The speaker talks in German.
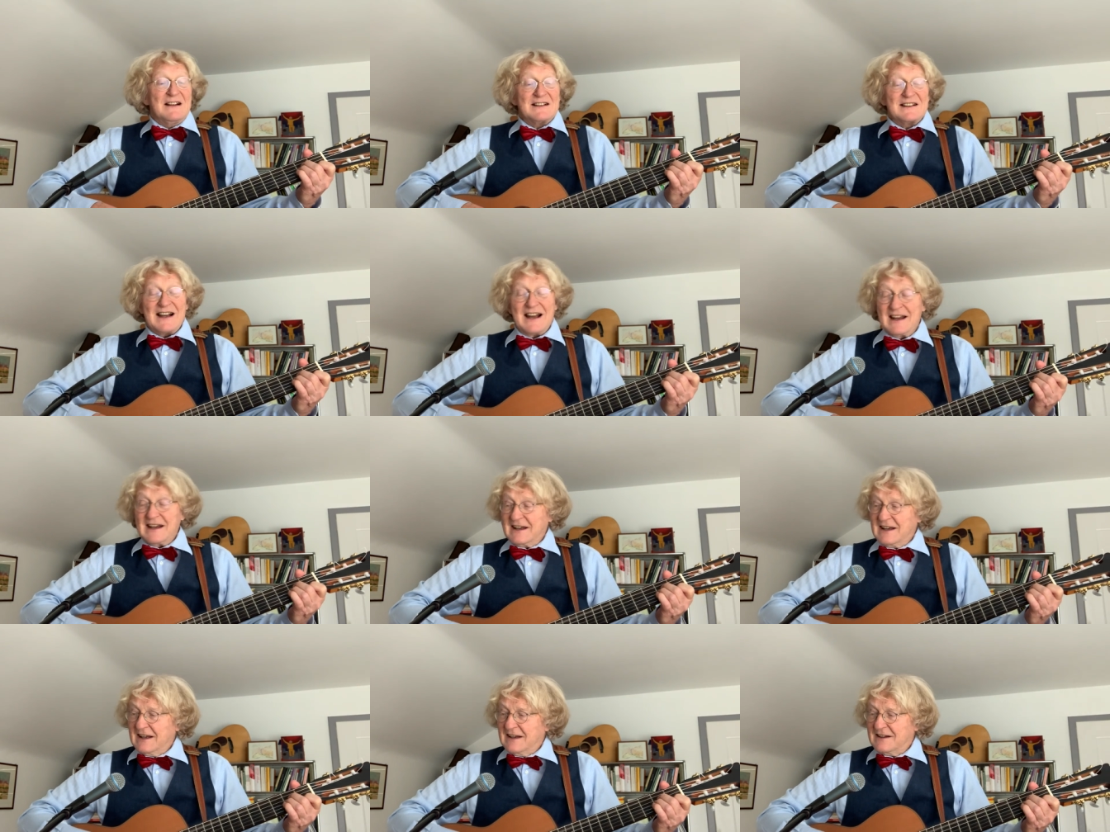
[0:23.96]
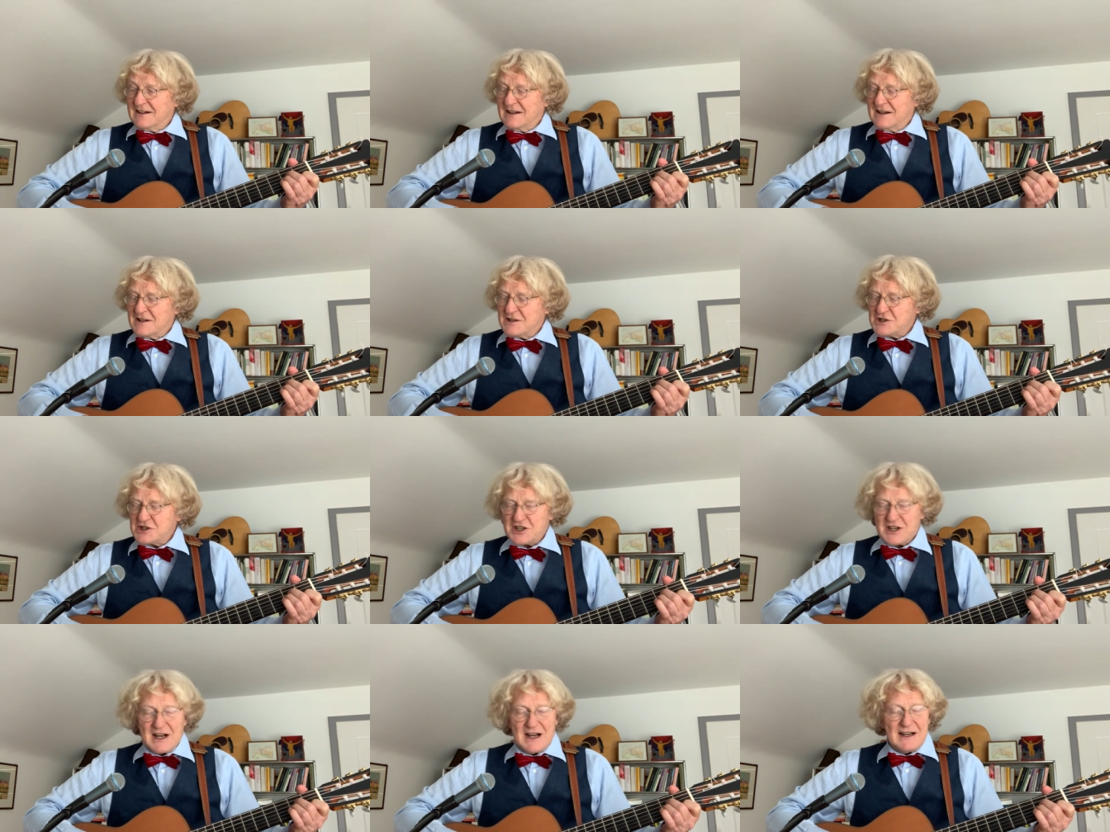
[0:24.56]
Drei Kinder
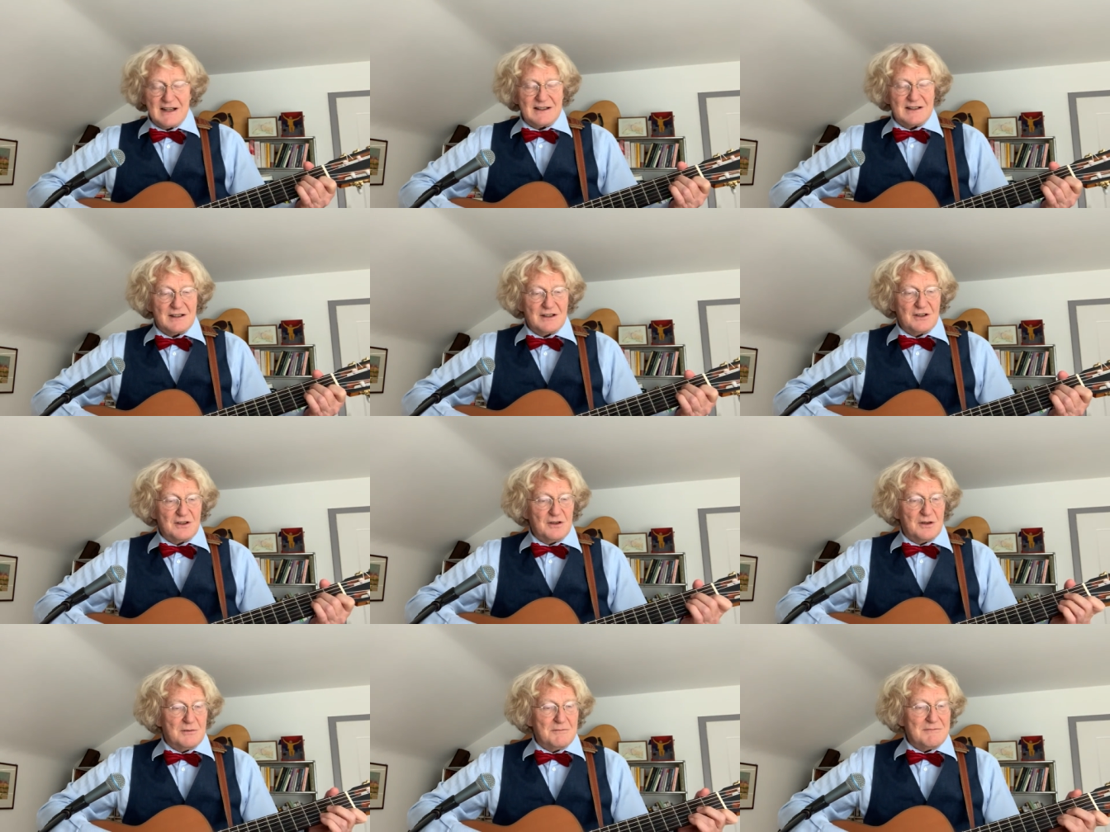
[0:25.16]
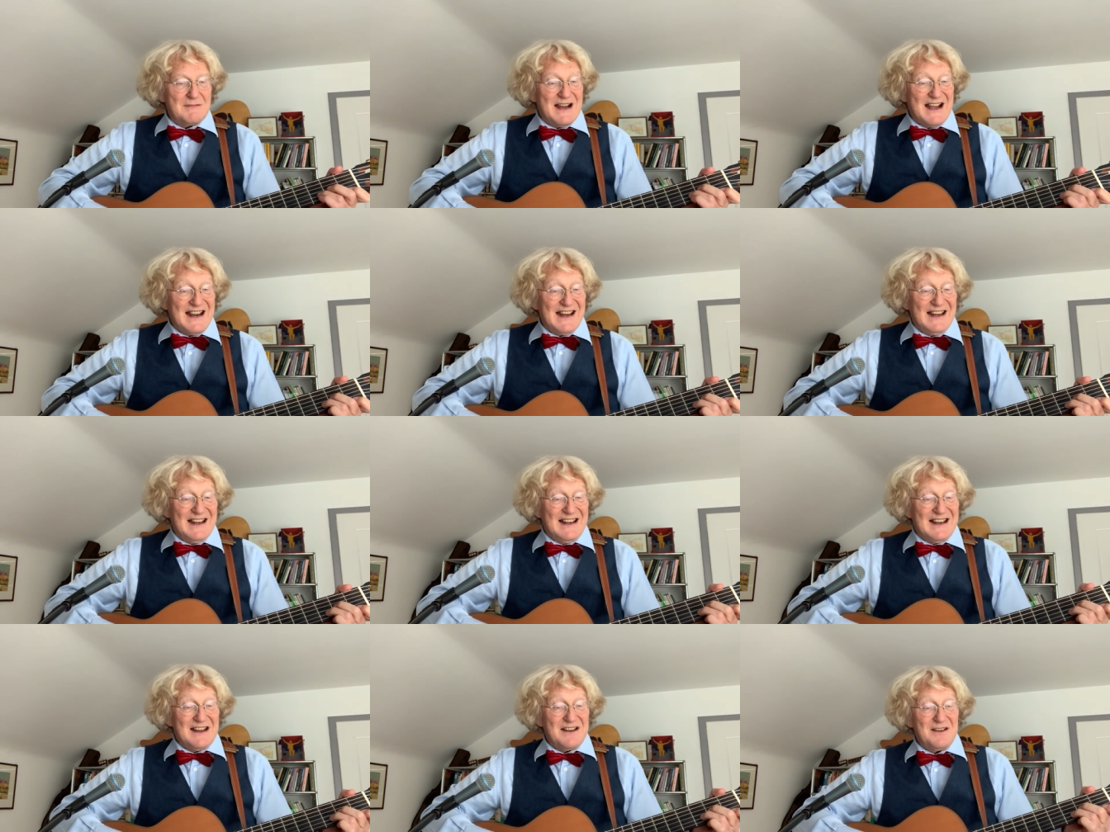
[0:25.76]
streiten um
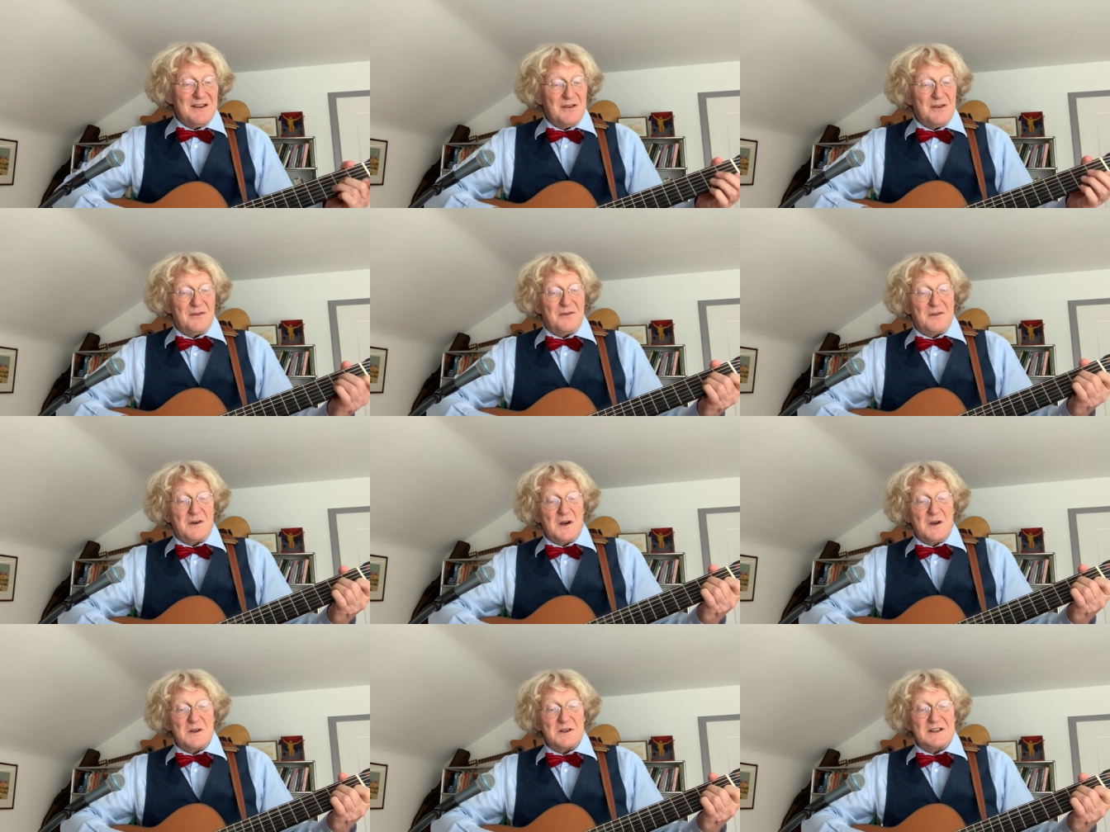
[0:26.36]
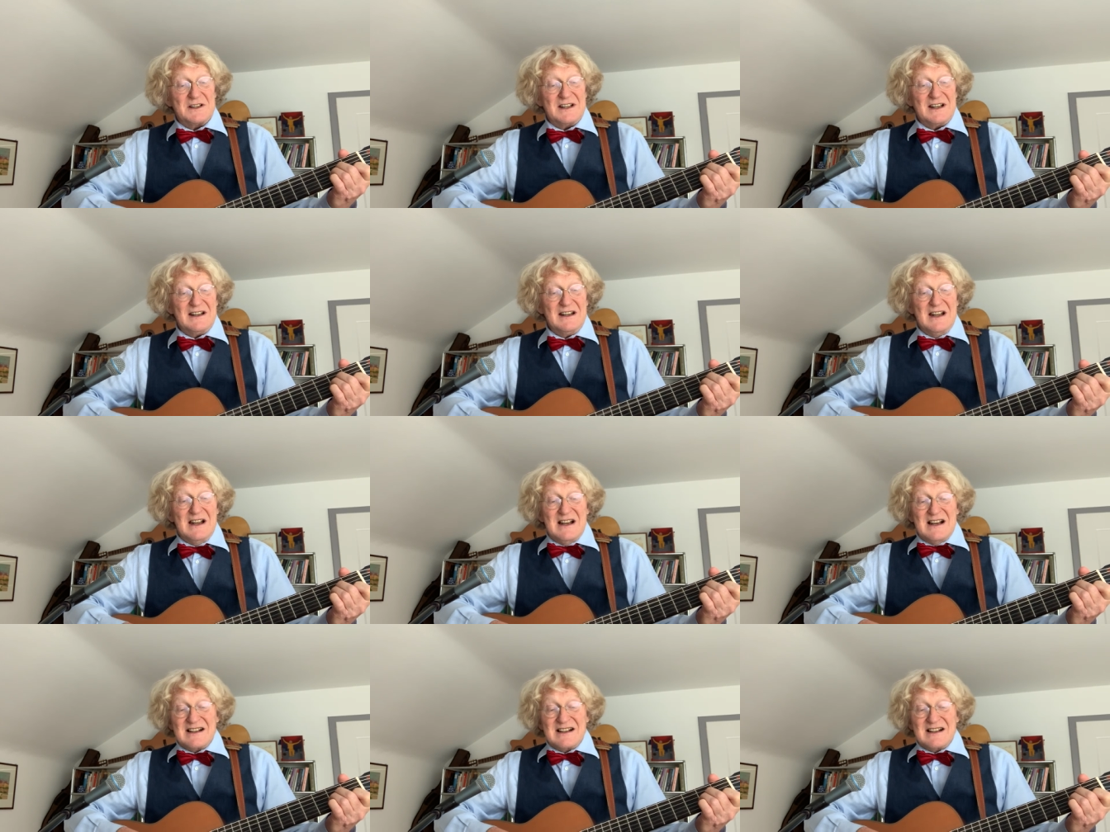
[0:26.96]
eine Flöte,